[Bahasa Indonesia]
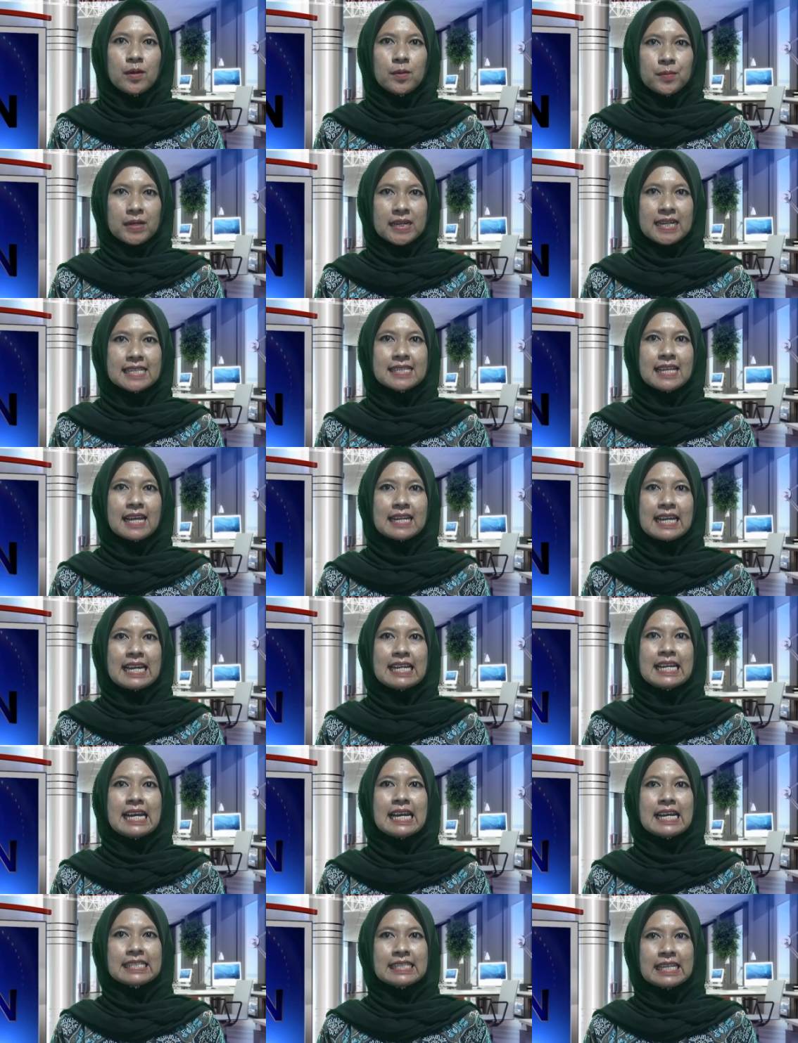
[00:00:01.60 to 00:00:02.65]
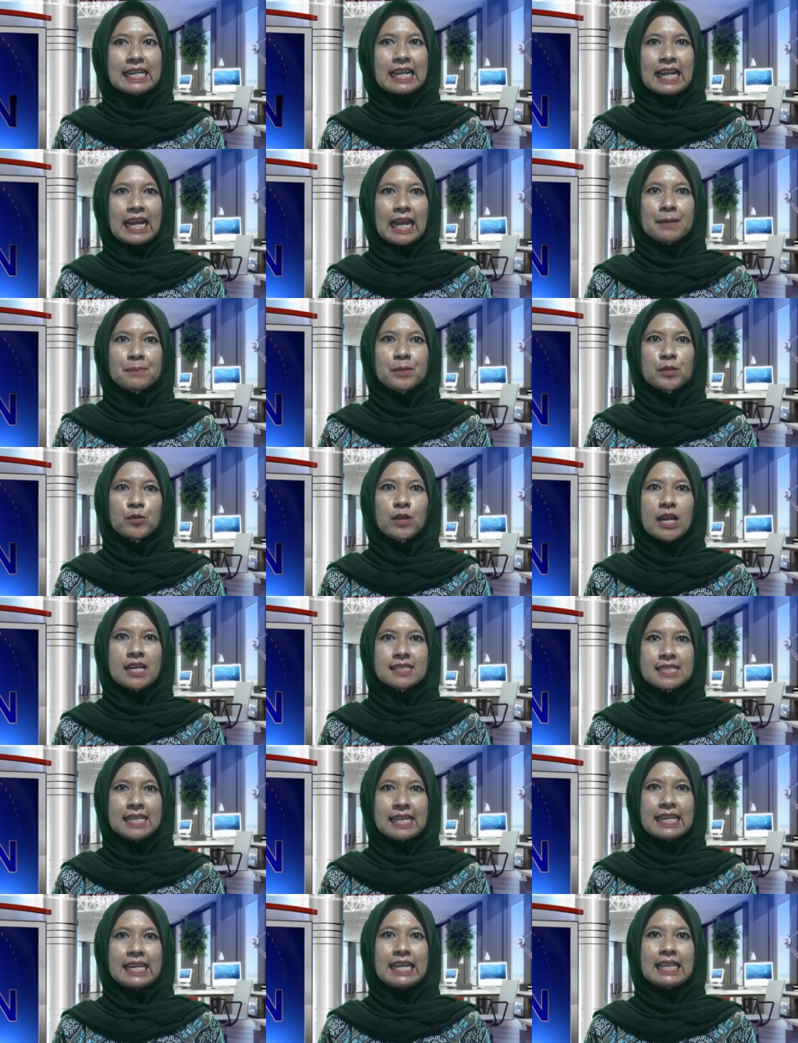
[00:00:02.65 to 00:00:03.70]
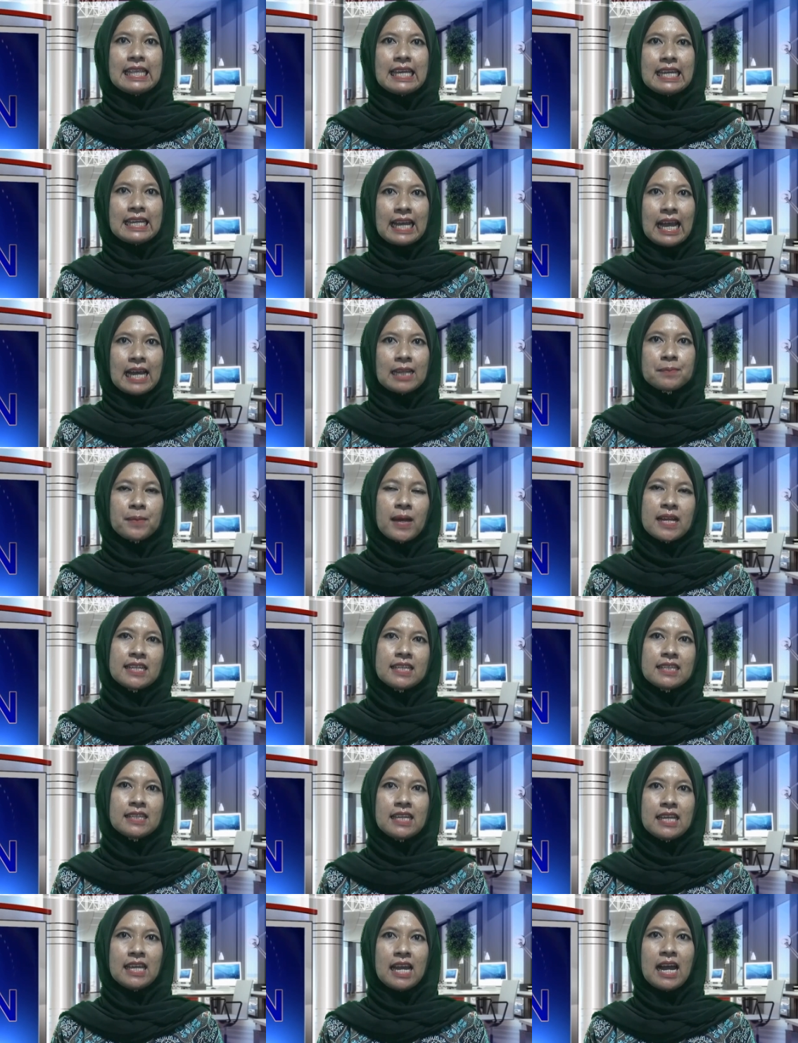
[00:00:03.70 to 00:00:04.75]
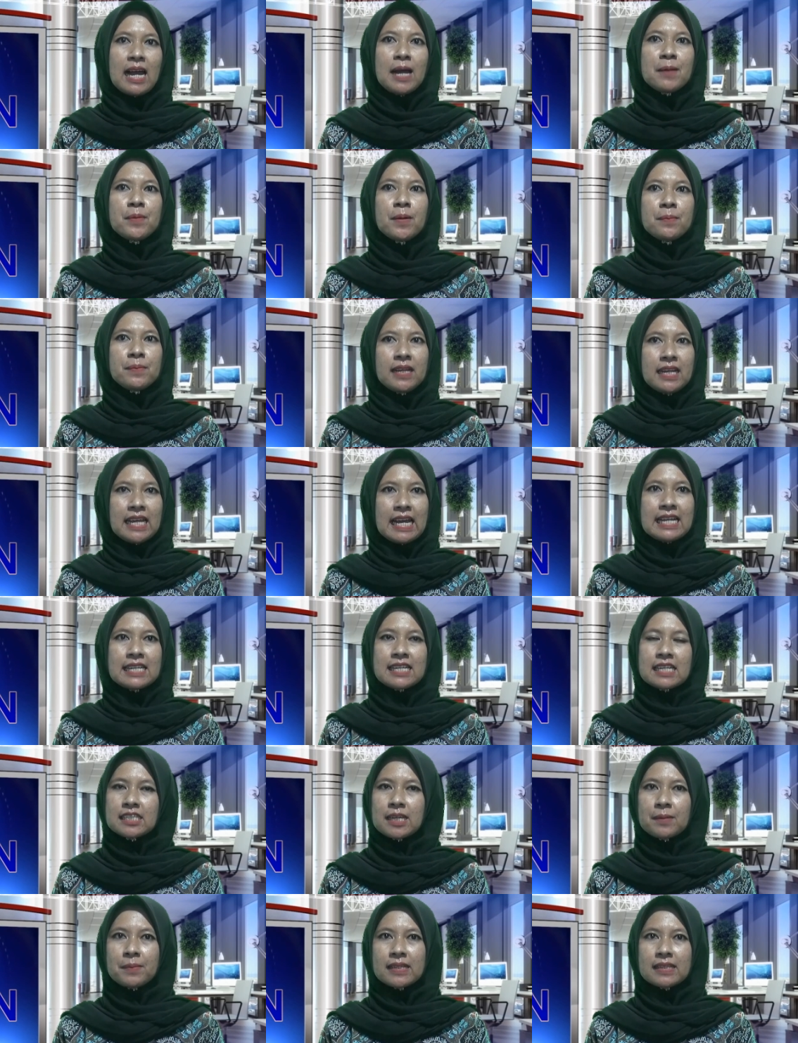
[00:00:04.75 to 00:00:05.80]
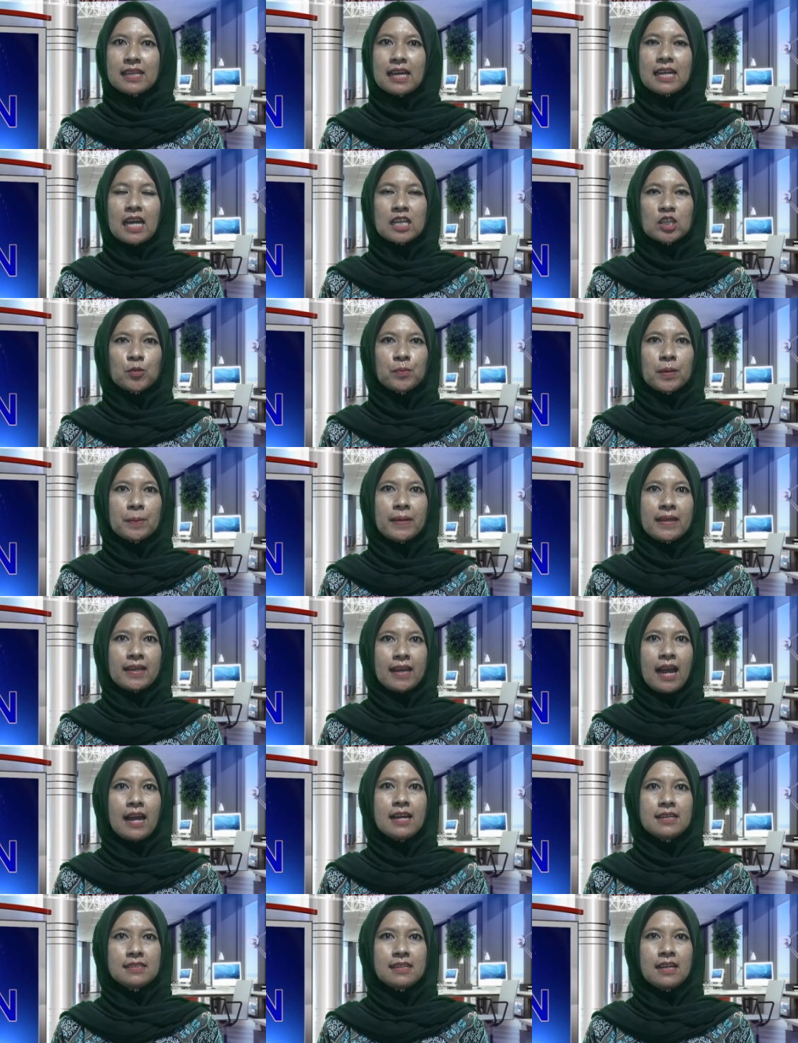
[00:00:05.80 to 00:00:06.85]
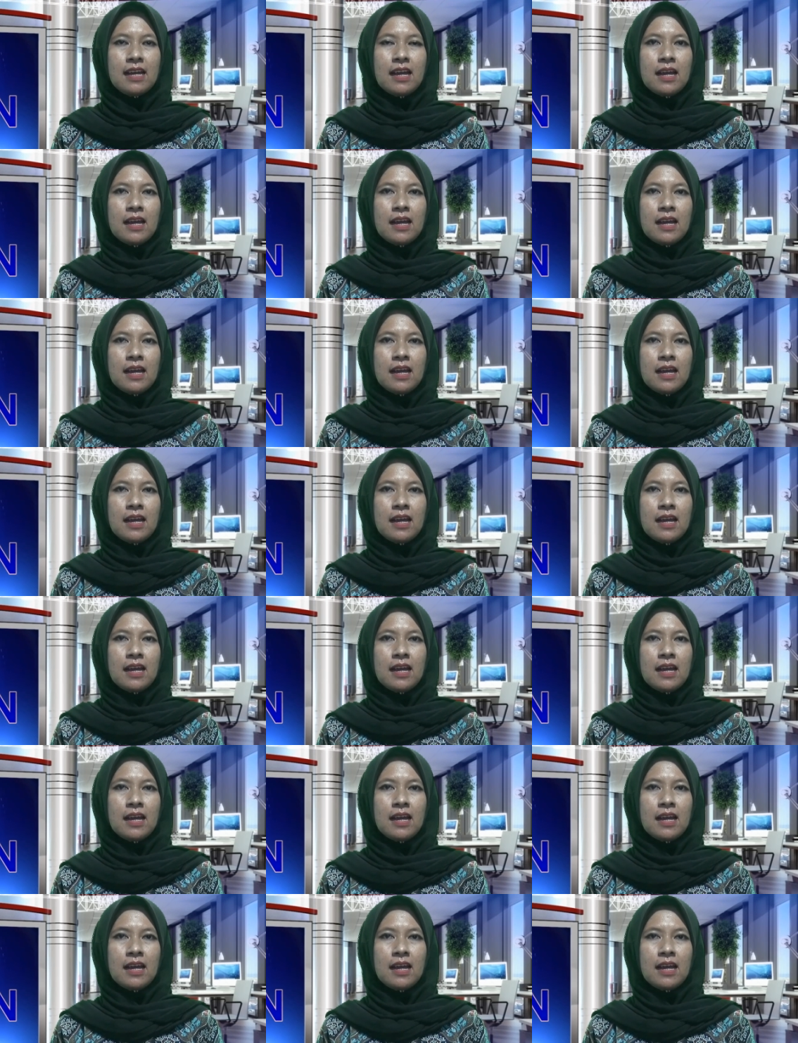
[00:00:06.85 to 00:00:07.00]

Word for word: Berdasarkan hasil rekapitulasi di tingkat panitia pemilihan kecamatan atau PPK,